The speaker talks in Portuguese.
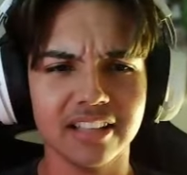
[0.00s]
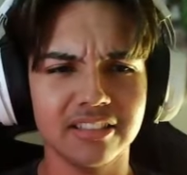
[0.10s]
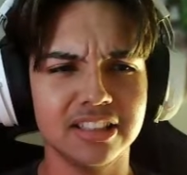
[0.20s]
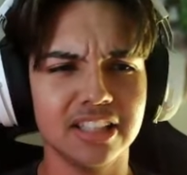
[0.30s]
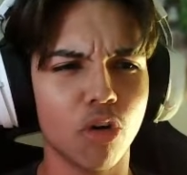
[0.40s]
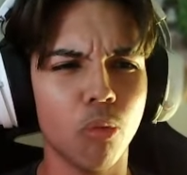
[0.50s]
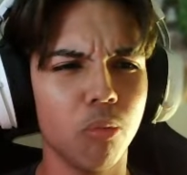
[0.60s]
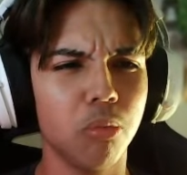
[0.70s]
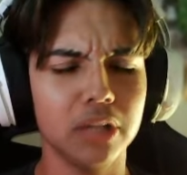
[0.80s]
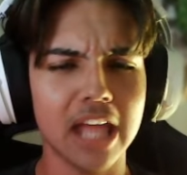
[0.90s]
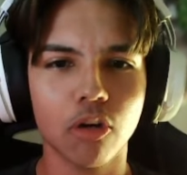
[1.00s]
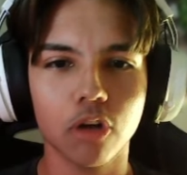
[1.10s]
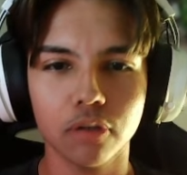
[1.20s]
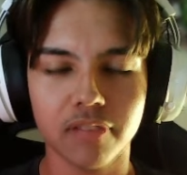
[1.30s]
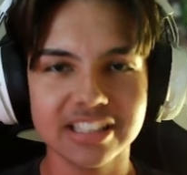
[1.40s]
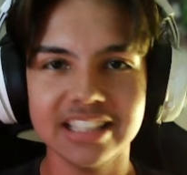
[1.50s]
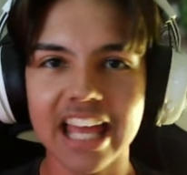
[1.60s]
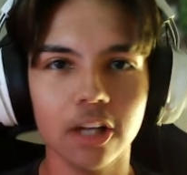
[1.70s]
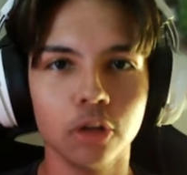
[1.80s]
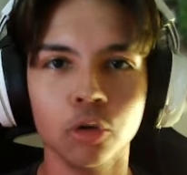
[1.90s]
de algum boneco que eu não faço
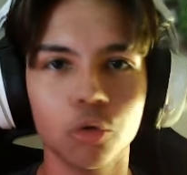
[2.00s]
ideia, eu não,